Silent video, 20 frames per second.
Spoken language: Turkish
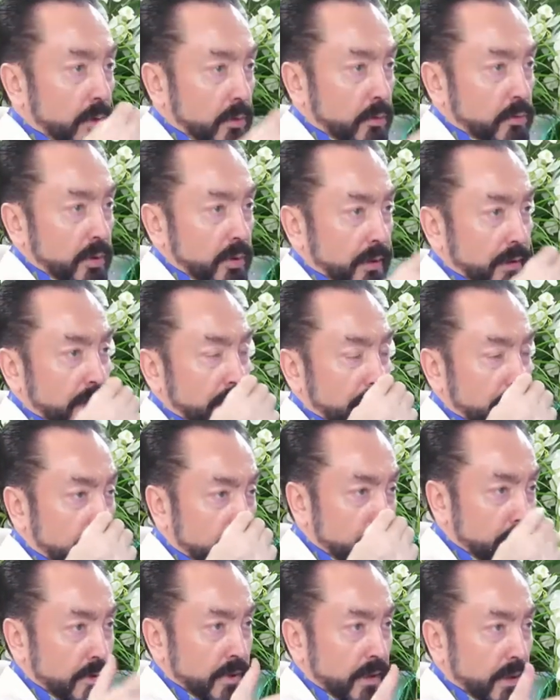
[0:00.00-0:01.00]
Kur'an ayetinden
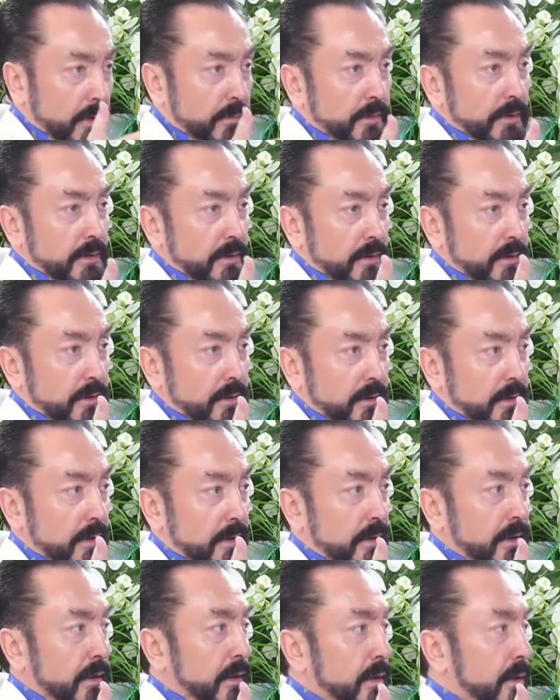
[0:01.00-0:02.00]
bu sabit.
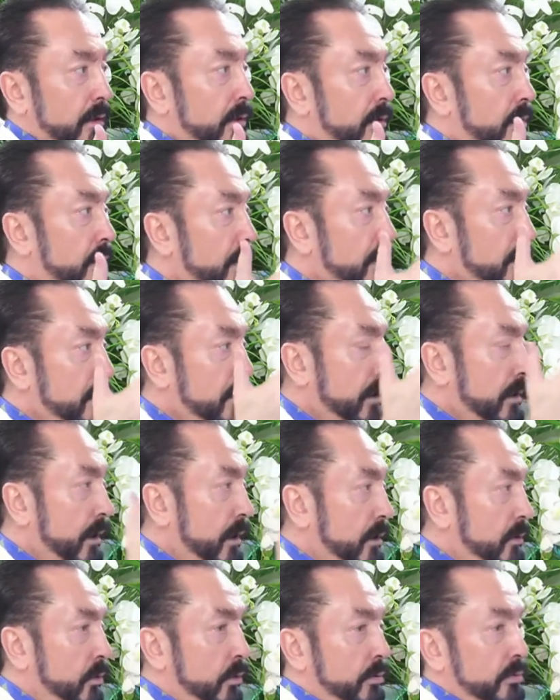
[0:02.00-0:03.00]
İster
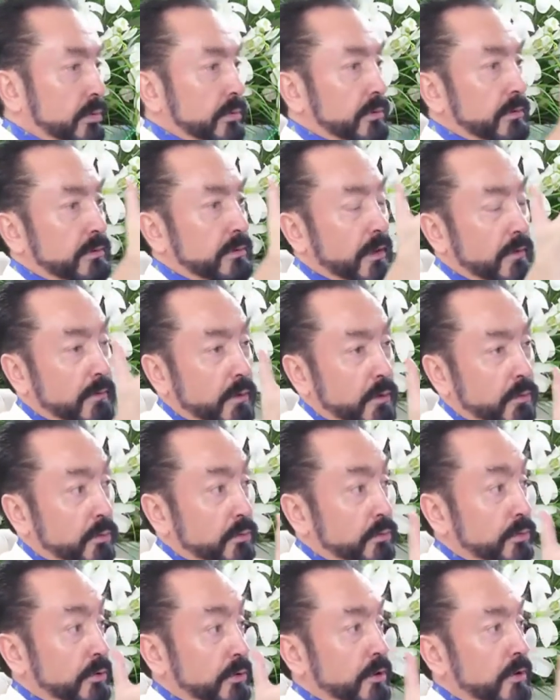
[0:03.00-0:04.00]
Ali olsun, ister Veli
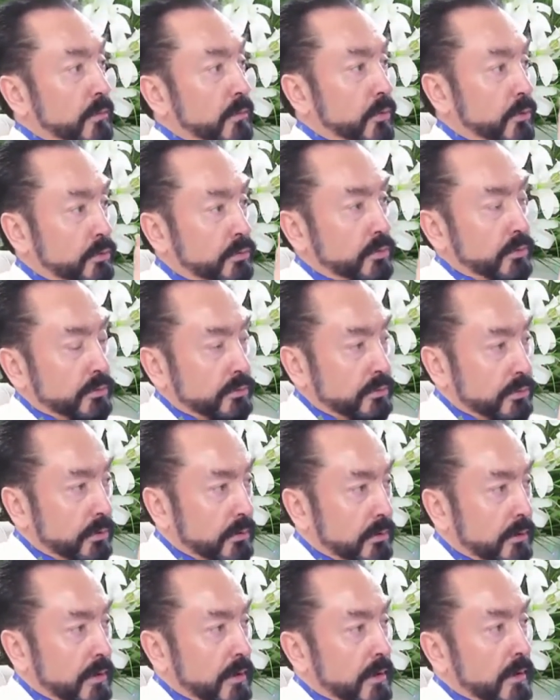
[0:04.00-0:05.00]
olsun, kim olursa olsun
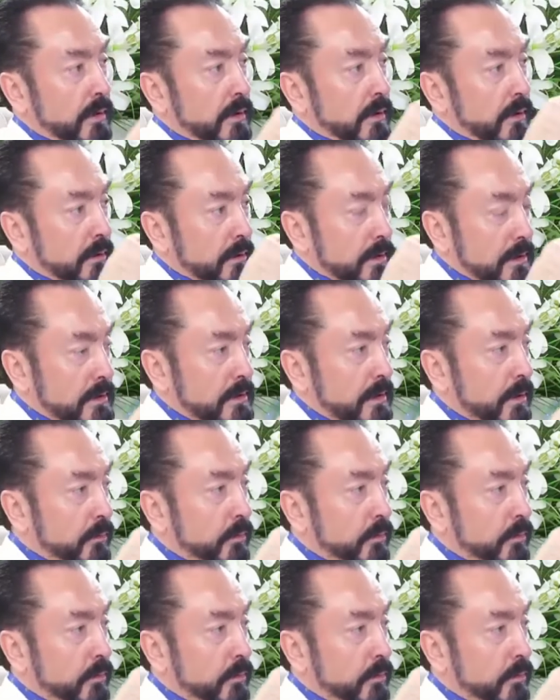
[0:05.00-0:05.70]
İslam